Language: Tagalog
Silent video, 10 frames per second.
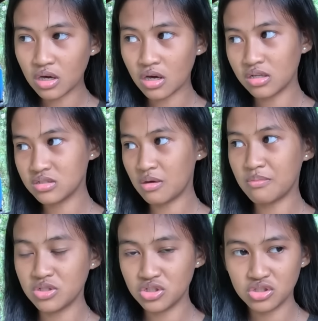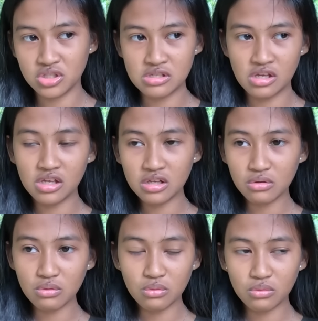nakakasama siya dyan sa
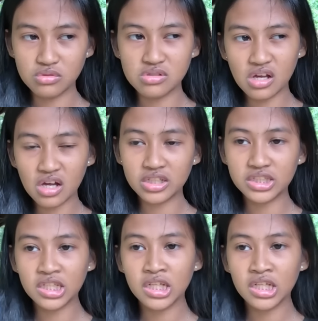ilog, kung saan.